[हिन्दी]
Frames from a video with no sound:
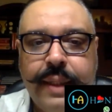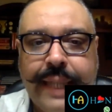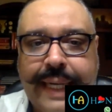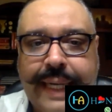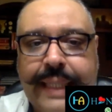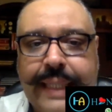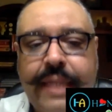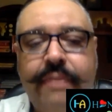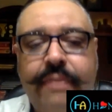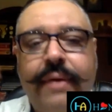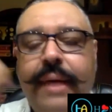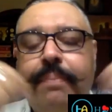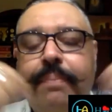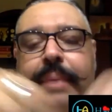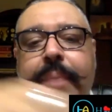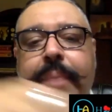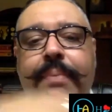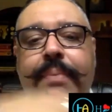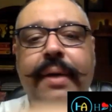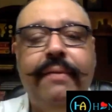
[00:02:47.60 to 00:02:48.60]
दैट इज वाई
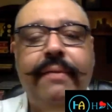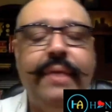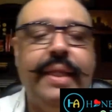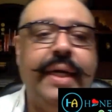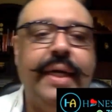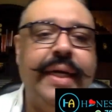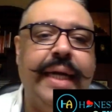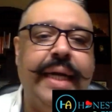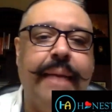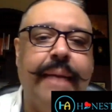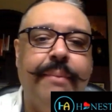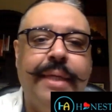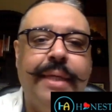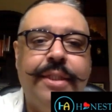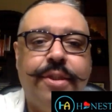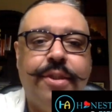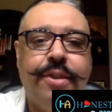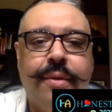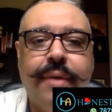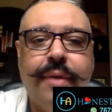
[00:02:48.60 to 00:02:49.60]
पीपल विद अ
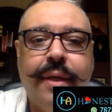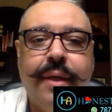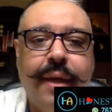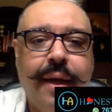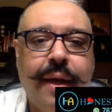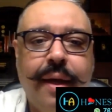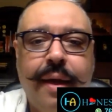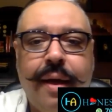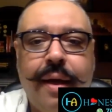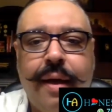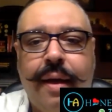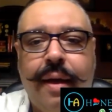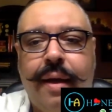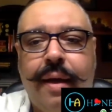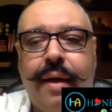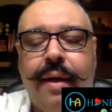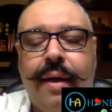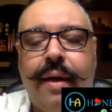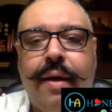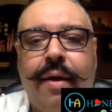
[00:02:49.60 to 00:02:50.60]
डैमेज शुक्र
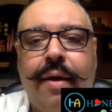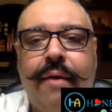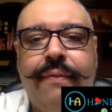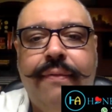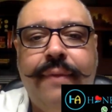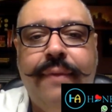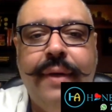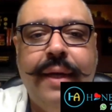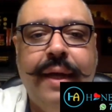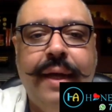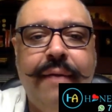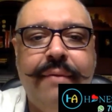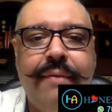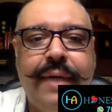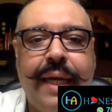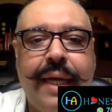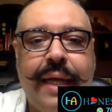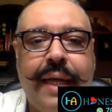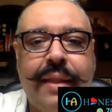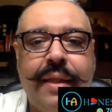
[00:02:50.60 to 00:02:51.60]
often
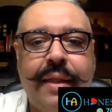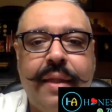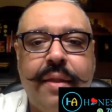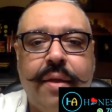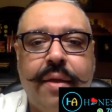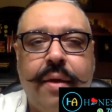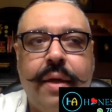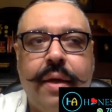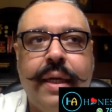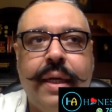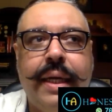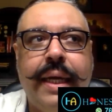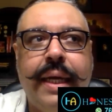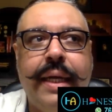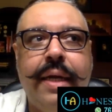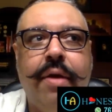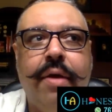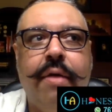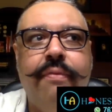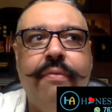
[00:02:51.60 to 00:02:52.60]
have glasses or
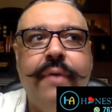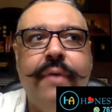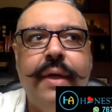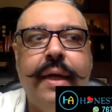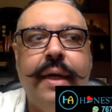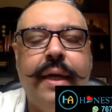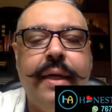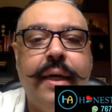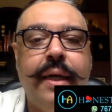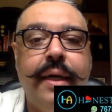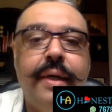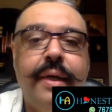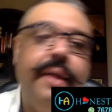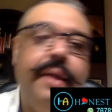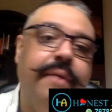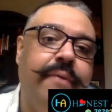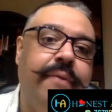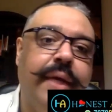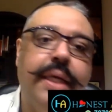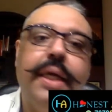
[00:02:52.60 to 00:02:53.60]
can often get hurt
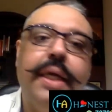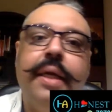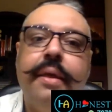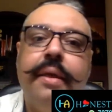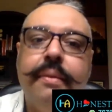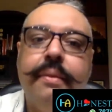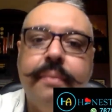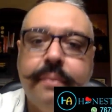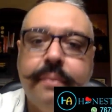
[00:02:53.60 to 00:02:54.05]
in one eye.